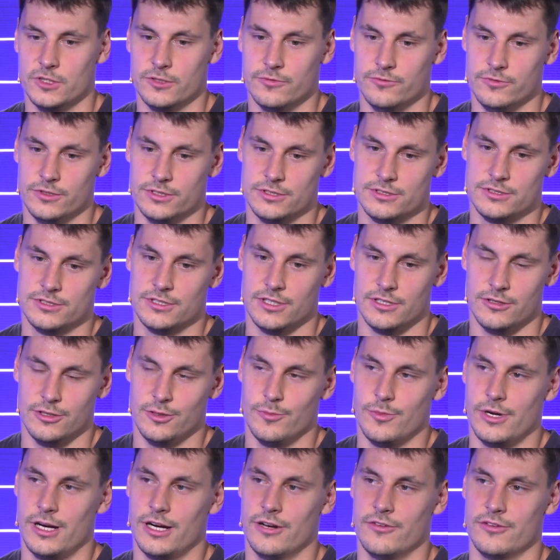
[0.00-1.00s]
dann wird es
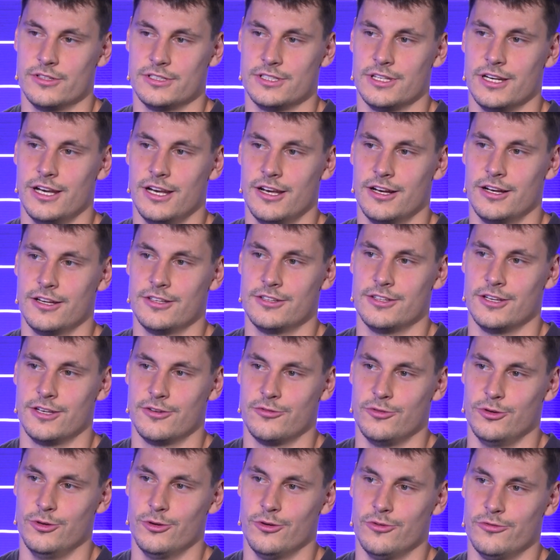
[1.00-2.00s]
normalerweise ein langer Tag für die